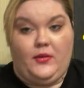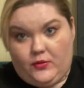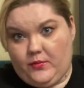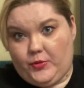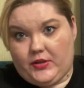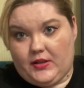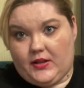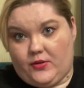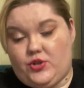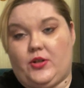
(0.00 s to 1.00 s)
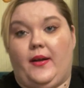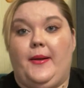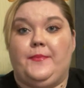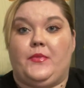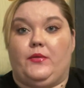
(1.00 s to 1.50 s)
Ну, вы поняли, короче.
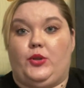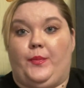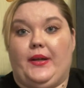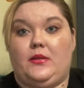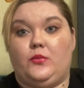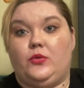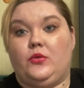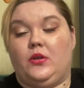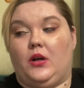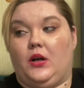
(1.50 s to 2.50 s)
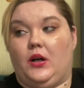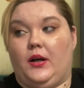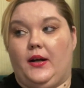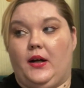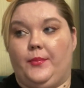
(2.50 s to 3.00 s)
Вот, поэтому
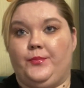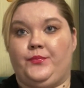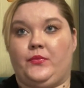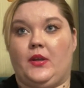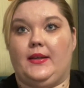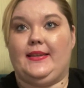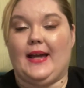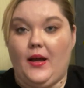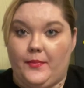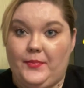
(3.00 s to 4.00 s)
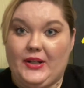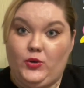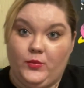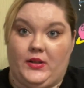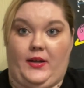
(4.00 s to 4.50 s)
э, я
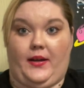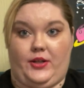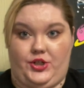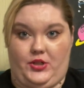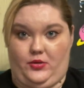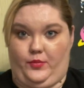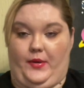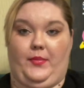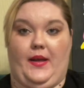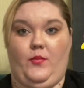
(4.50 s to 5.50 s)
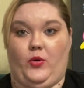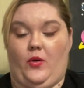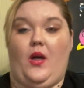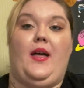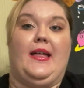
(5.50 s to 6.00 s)
придумала, как решить эту проблему.
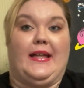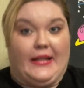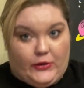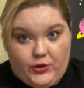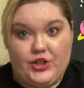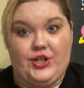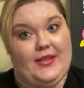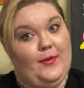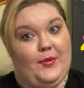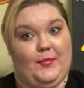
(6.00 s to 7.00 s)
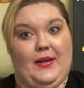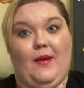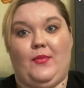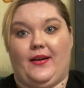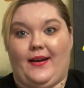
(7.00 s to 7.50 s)
Но решение
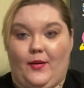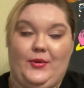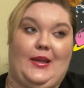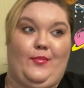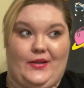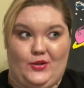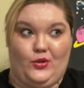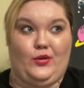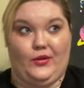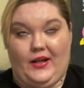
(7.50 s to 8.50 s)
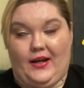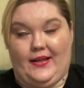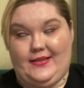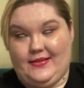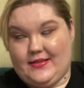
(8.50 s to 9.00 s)
проблемы ко мне придет только
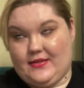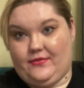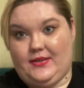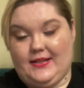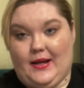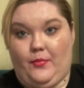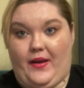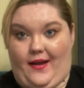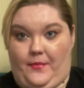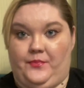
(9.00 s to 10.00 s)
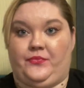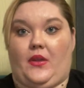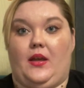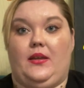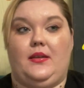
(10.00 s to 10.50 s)
11 декабря.
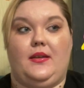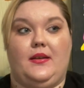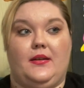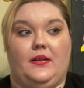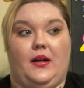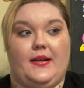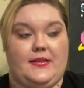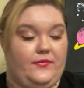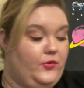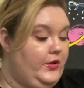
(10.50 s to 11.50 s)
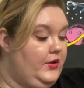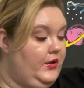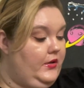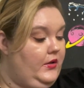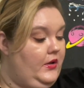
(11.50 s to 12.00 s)
И, а
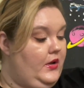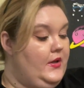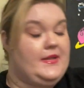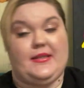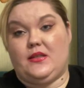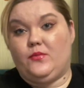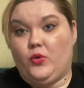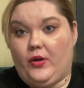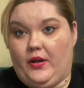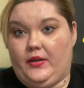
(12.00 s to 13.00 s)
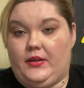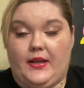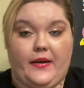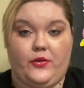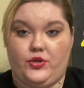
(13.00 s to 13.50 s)
сегодня седьмое. И
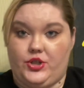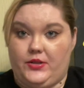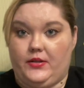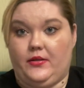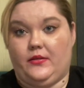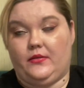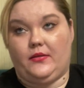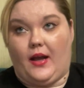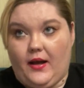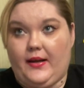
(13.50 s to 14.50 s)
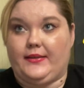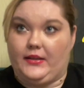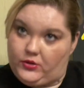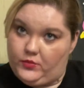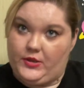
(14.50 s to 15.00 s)
я, короче, а
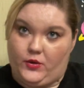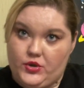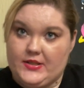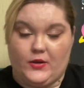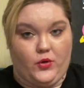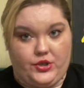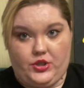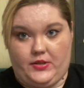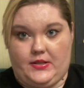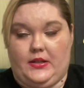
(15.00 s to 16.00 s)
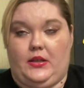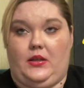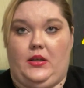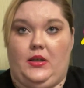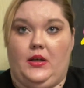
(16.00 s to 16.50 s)
контент у меня уже закончился.
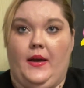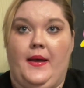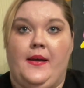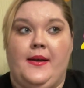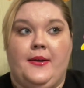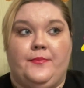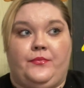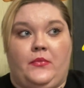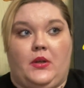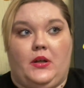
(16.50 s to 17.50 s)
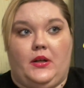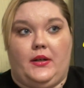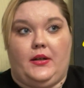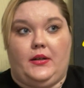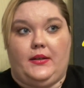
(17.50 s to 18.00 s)
И
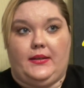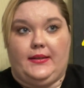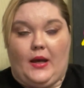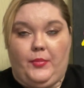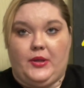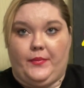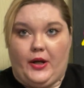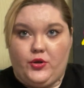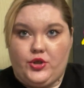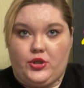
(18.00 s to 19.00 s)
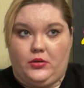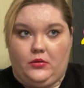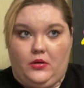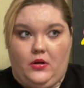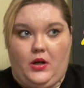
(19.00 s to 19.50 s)
Э, я понимаю,
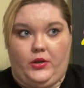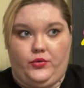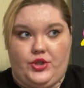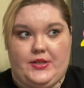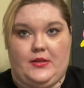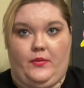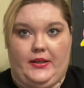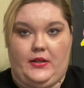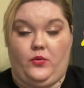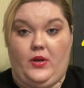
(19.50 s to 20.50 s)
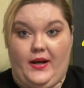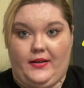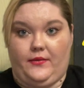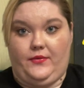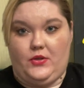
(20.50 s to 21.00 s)
что лучше снимать
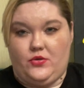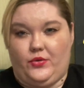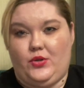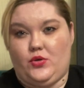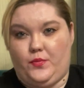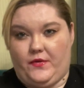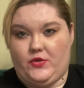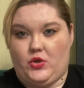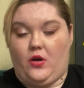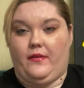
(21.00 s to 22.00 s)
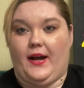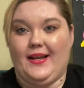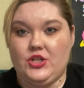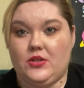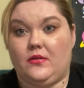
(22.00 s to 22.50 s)
регулярно видео не супер высокого
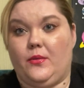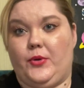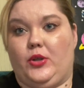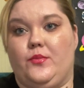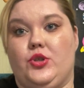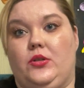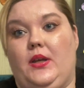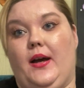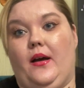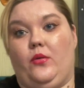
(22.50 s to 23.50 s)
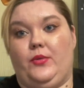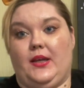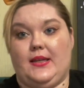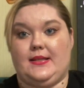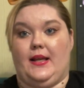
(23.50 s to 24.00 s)
качества, при том, что я, у меня
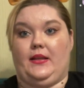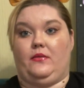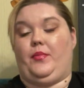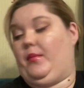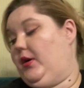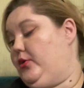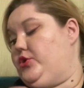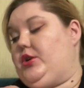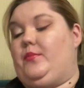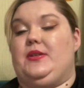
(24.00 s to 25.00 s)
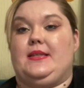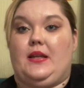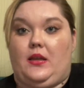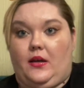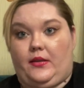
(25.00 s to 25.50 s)
есть для этого прям хорошее
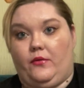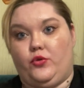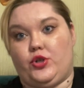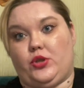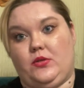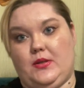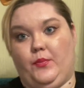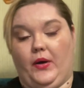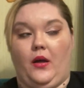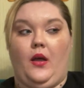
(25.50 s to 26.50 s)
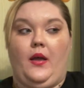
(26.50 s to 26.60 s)
объяснение того, что типа,